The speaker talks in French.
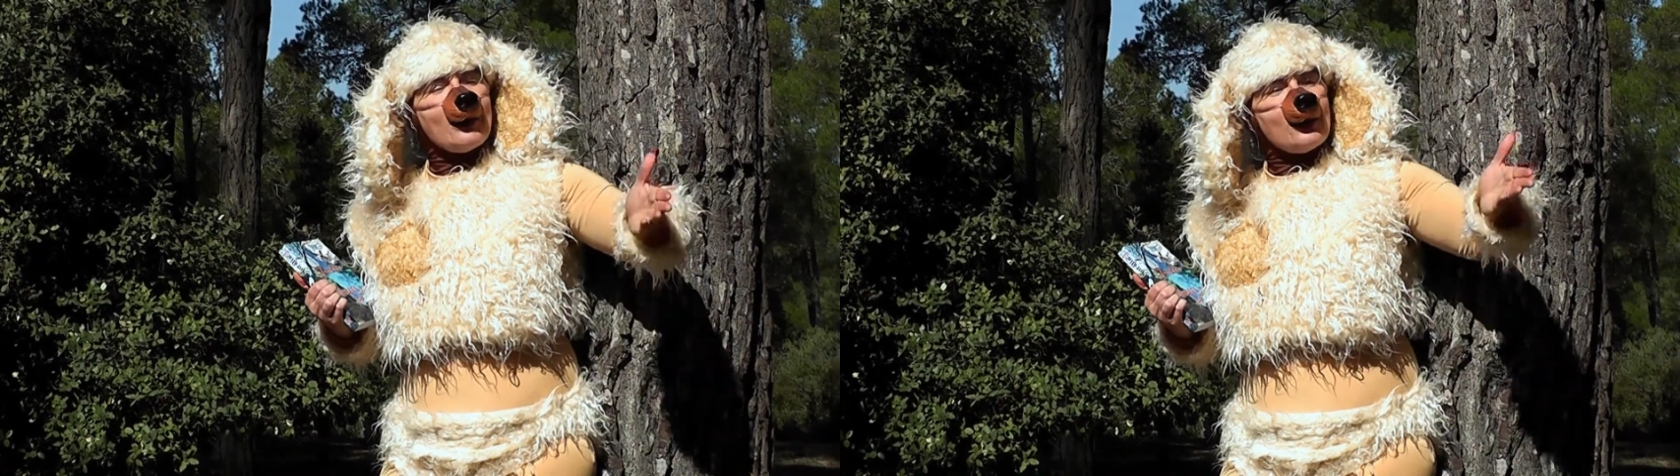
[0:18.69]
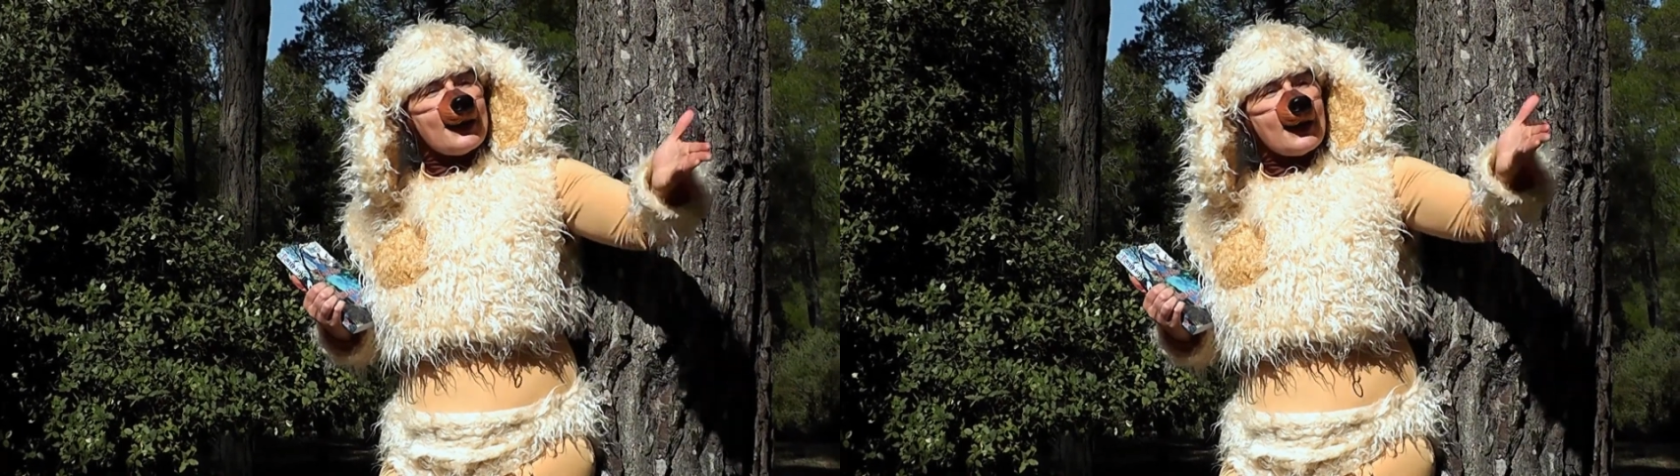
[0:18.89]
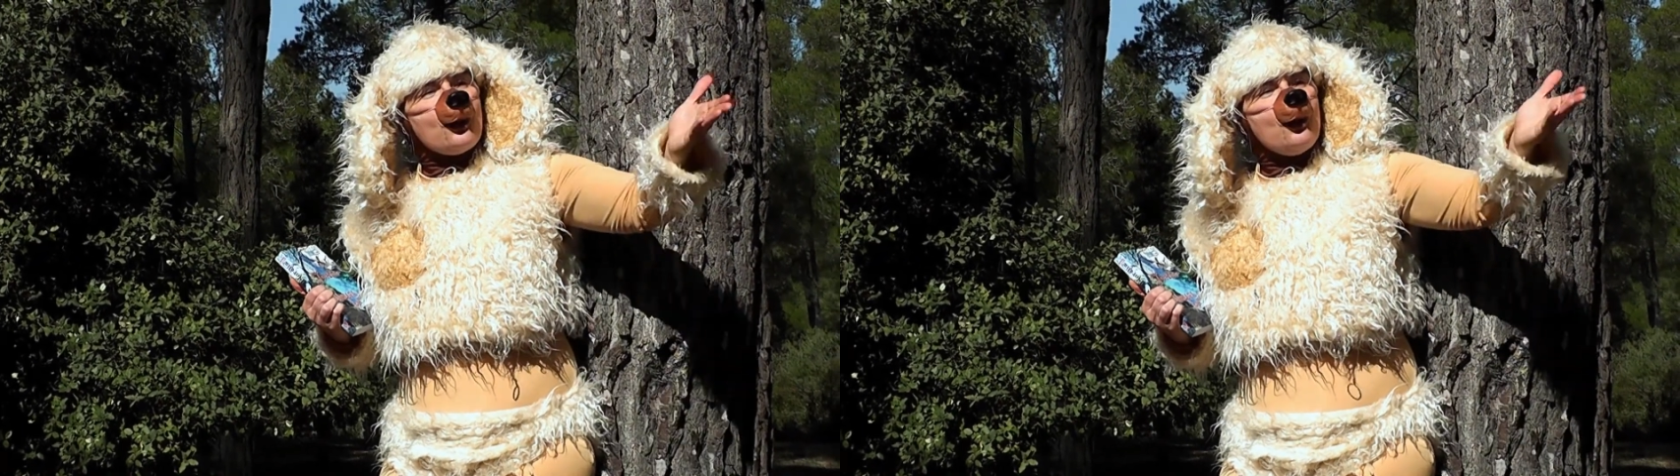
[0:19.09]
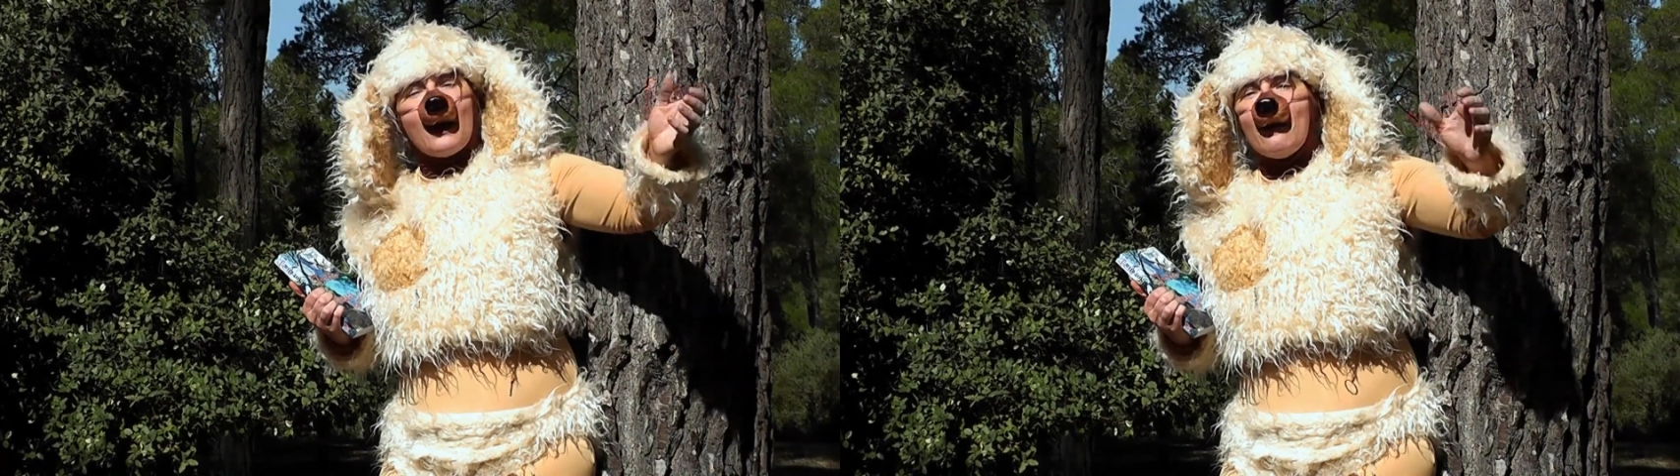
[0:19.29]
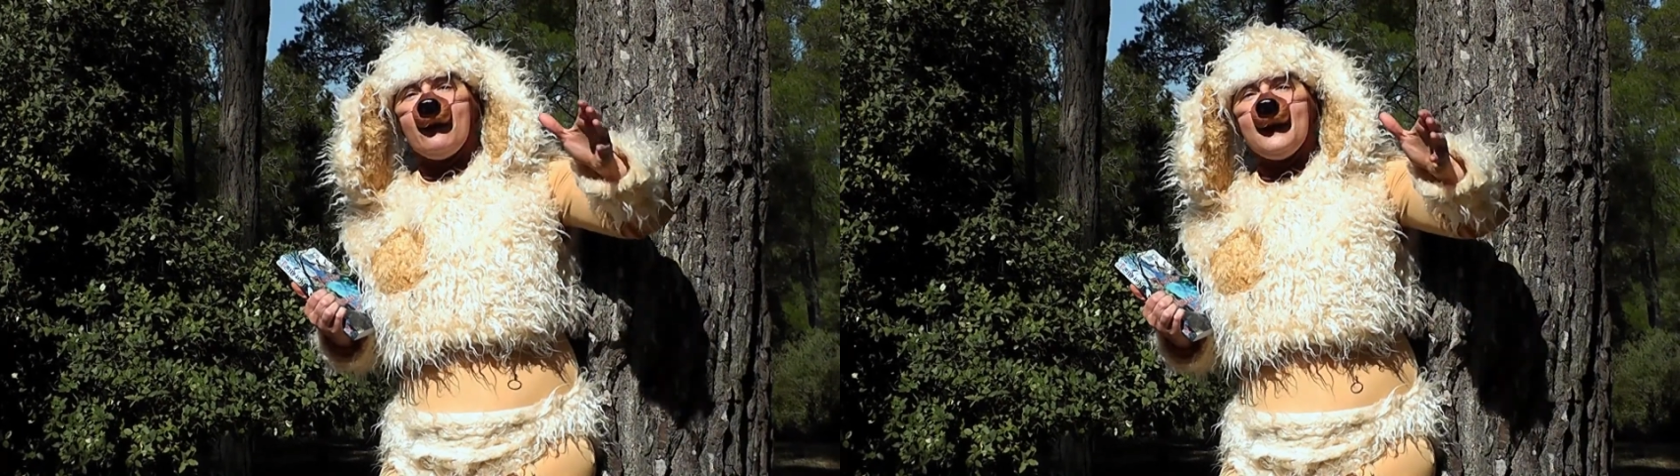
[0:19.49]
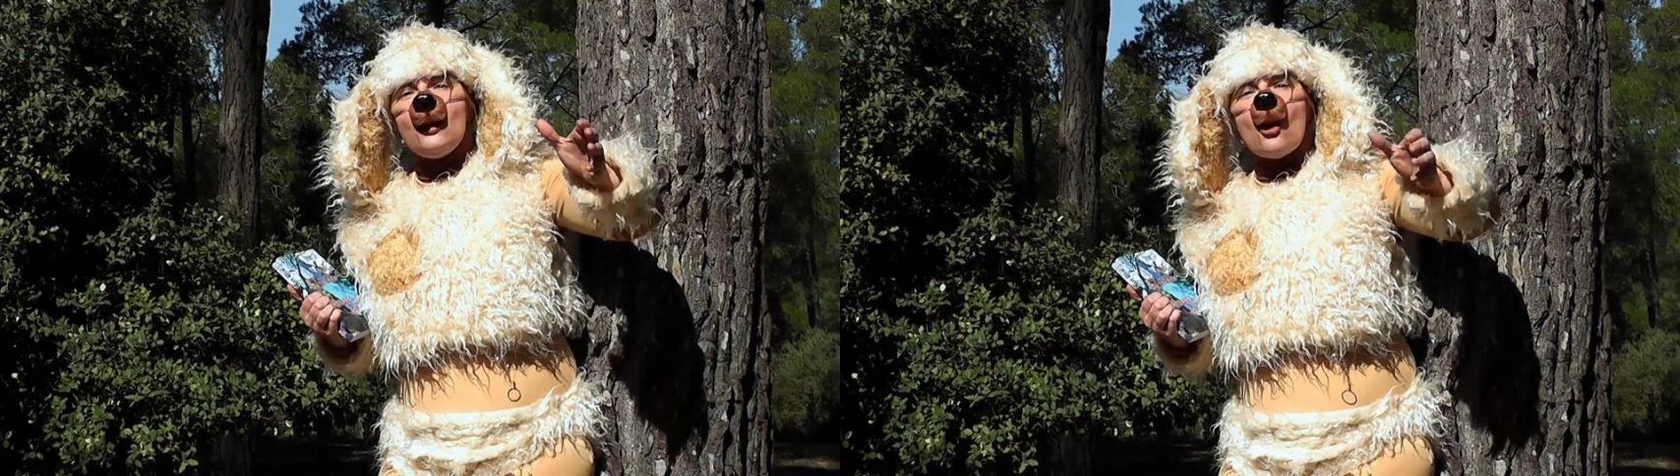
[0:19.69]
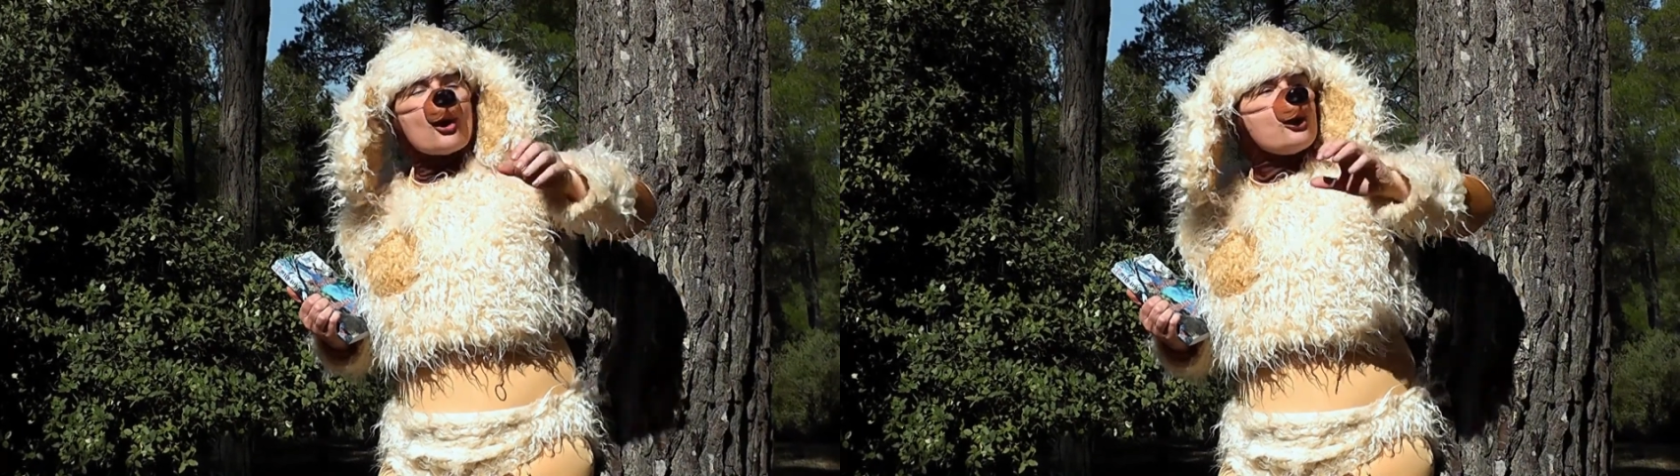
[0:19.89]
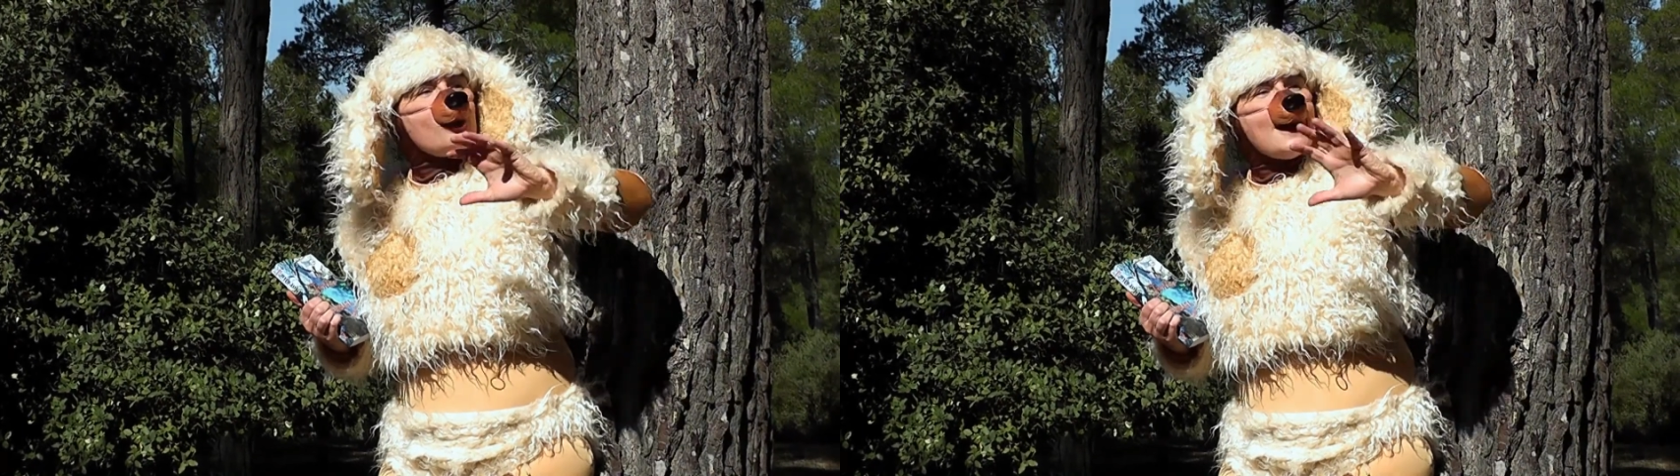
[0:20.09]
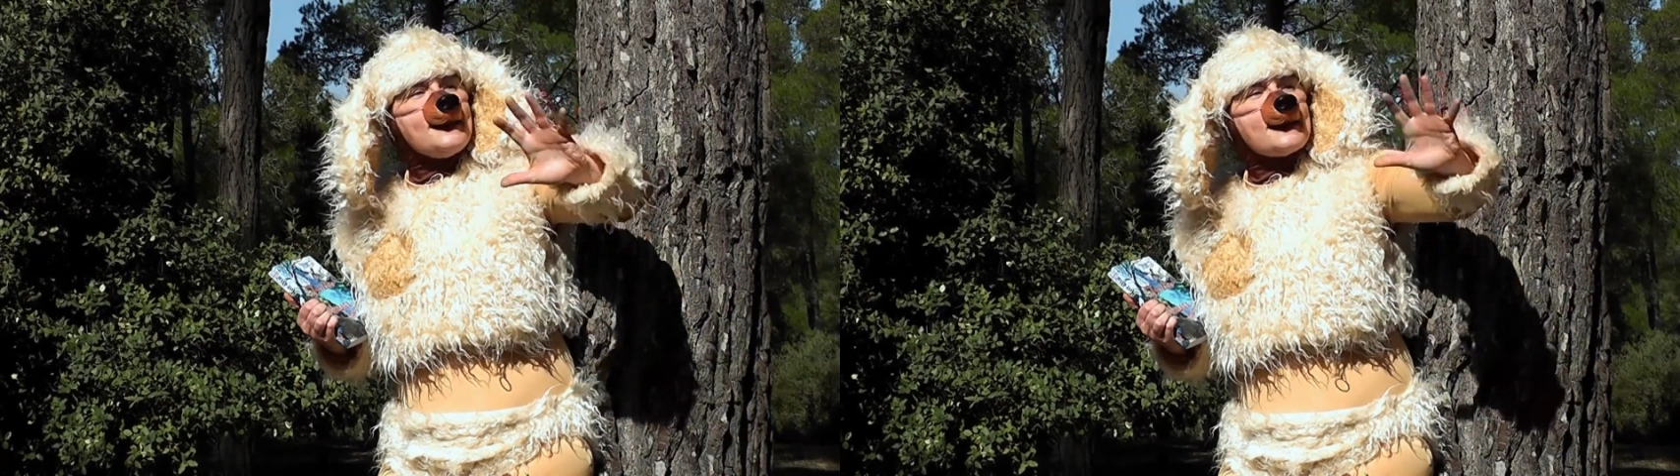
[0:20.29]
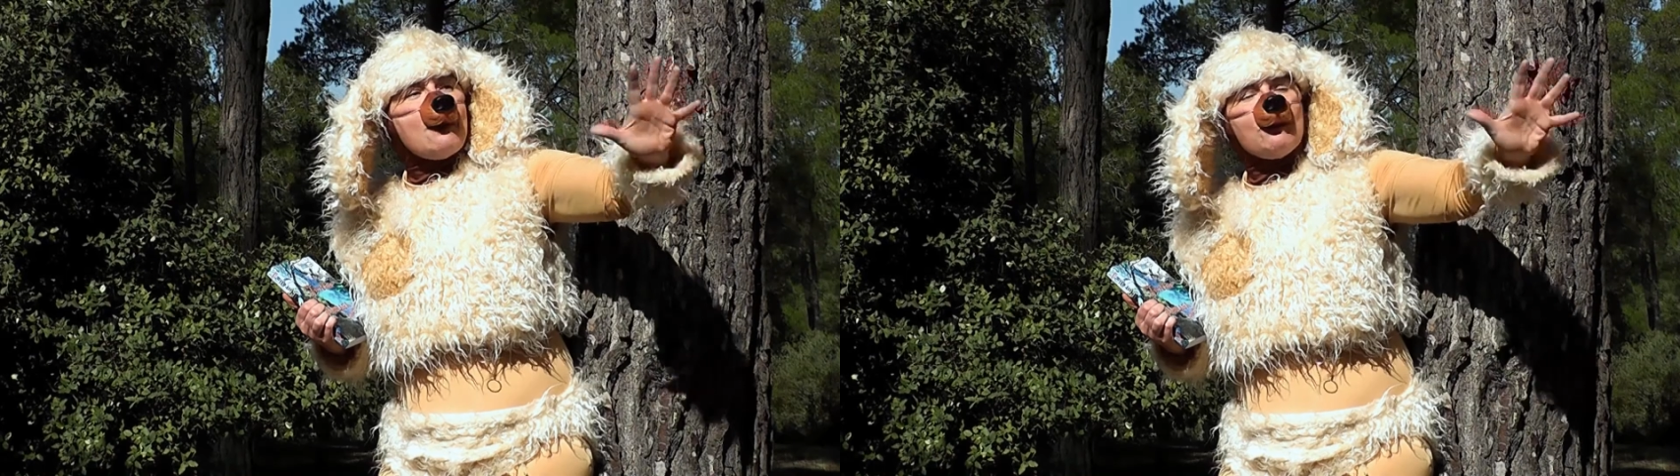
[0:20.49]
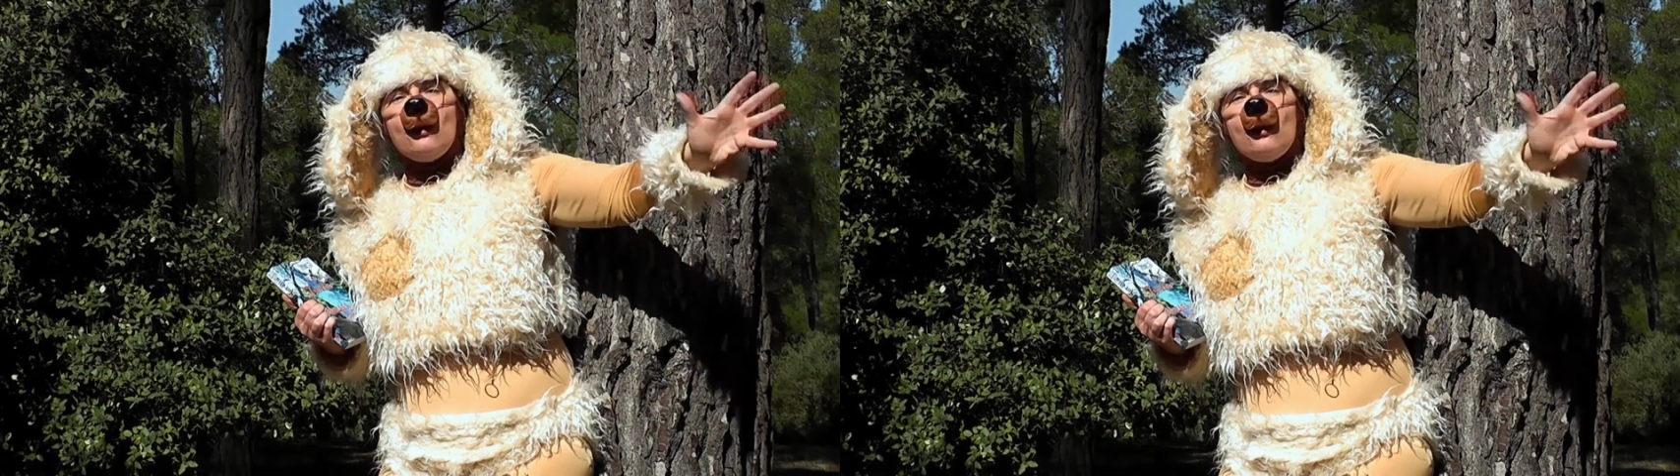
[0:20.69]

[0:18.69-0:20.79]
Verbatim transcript: de la nature en vigueur sur l'ensemble